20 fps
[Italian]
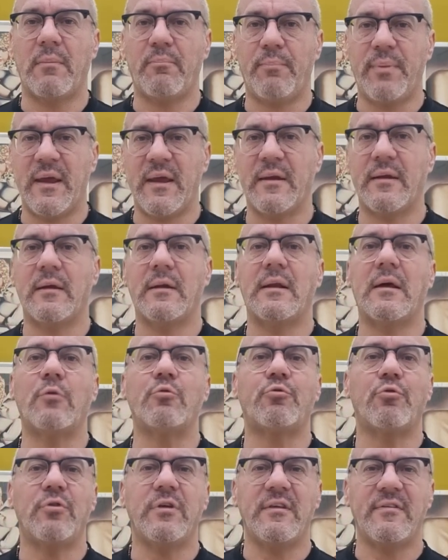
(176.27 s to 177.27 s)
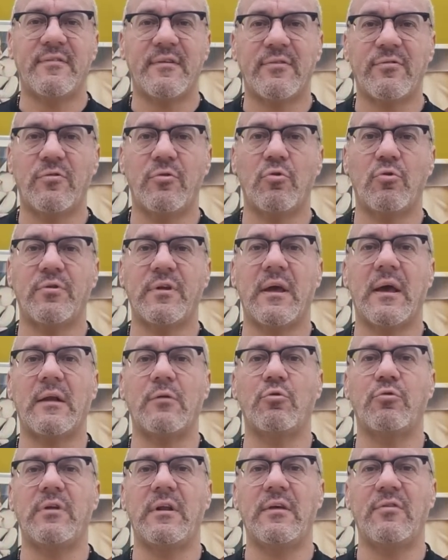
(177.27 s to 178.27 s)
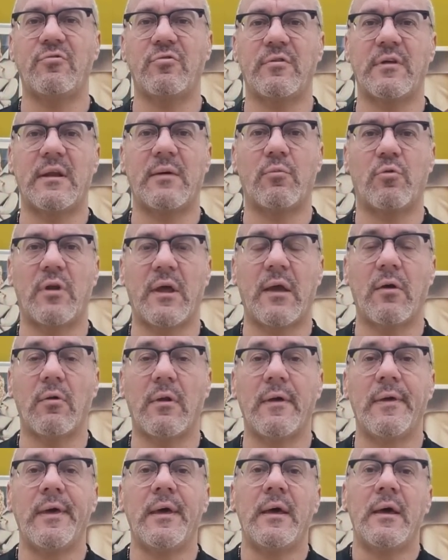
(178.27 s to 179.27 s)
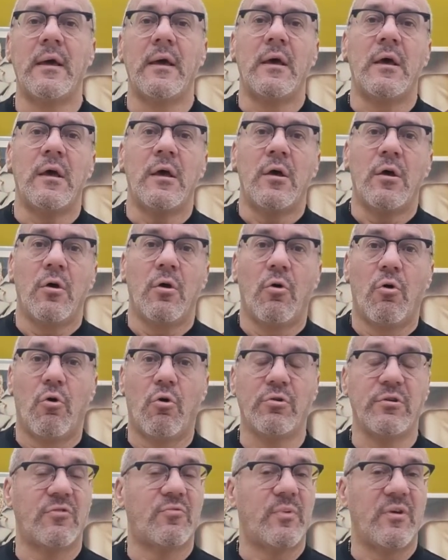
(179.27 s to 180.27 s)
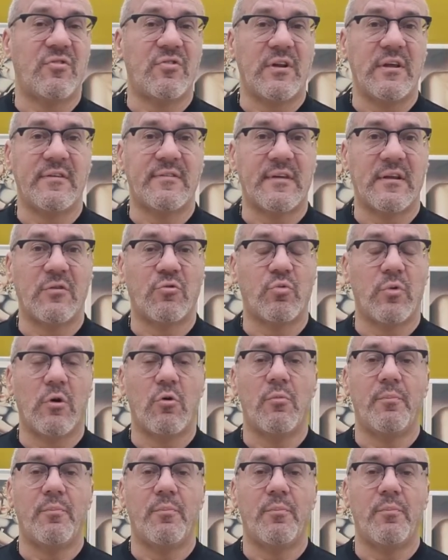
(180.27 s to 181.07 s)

per l'autorizzazione all'utilizzo della molecola. Ogni specialista ha le sue